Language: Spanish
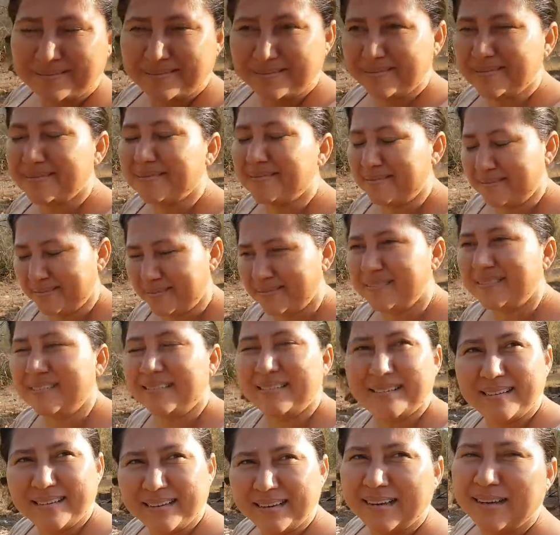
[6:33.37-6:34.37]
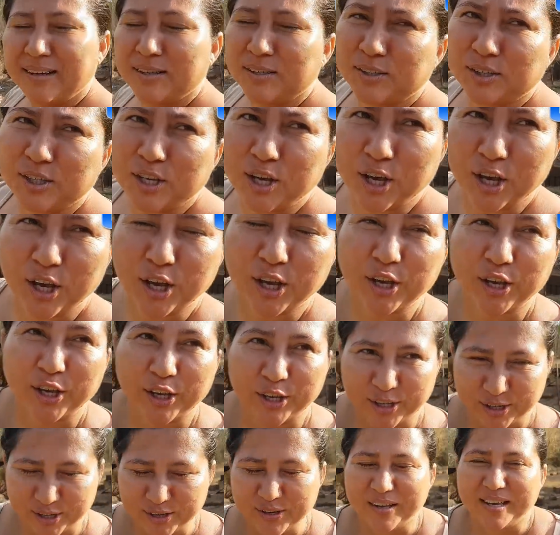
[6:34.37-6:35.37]
usted lo conoce de pequeño, es cierto. Sí,
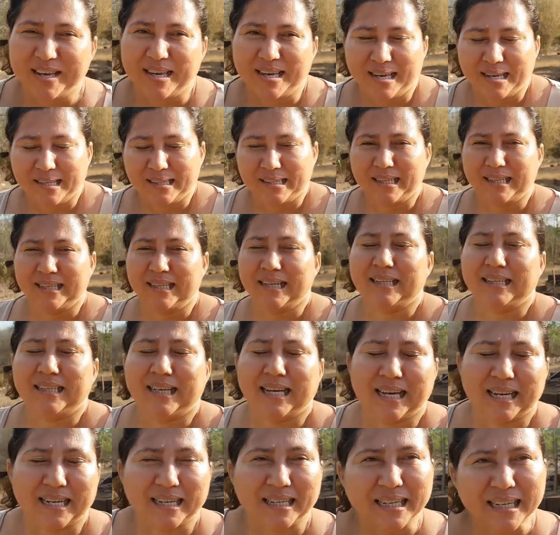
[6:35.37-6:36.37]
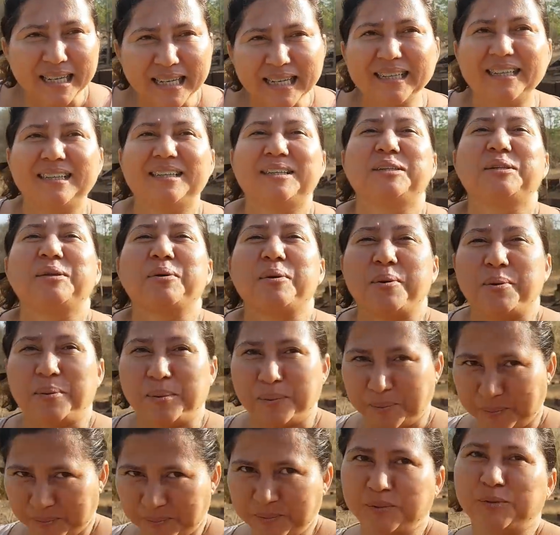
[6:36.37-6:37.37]
es pequeño. Es cierto, tiernito. Mire, oh,
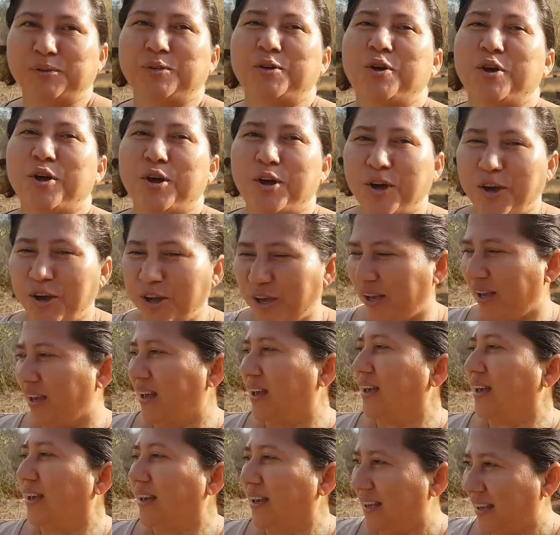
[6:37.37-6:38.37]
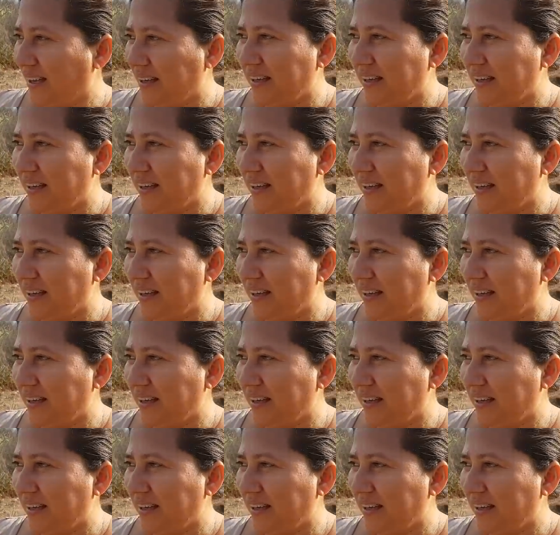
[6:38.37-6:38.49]
tiernito lo conoce. Mira,